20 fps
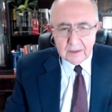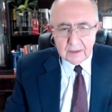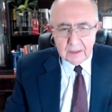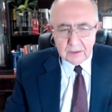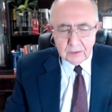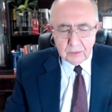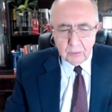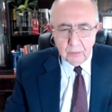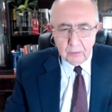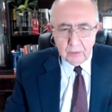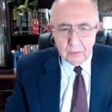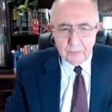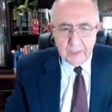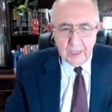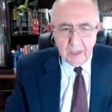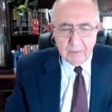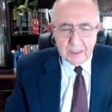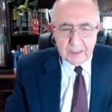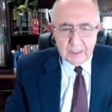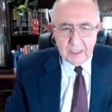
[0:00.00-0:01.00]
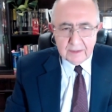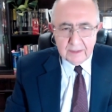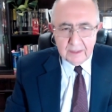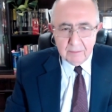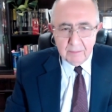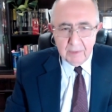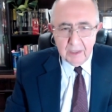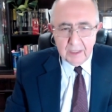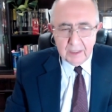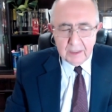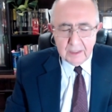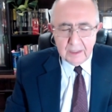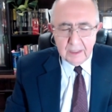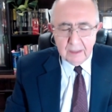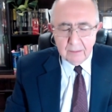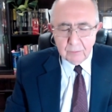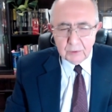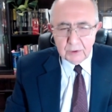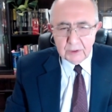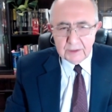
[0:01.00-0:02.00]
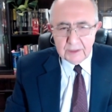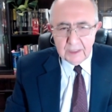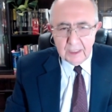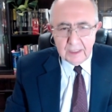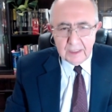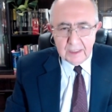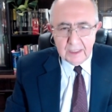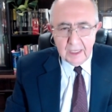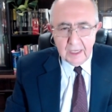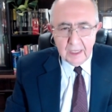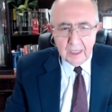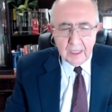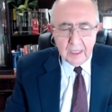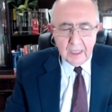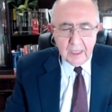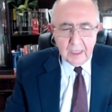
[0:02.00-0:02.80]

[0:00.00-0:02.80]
تدخل في عمليات حمائيه متتاليه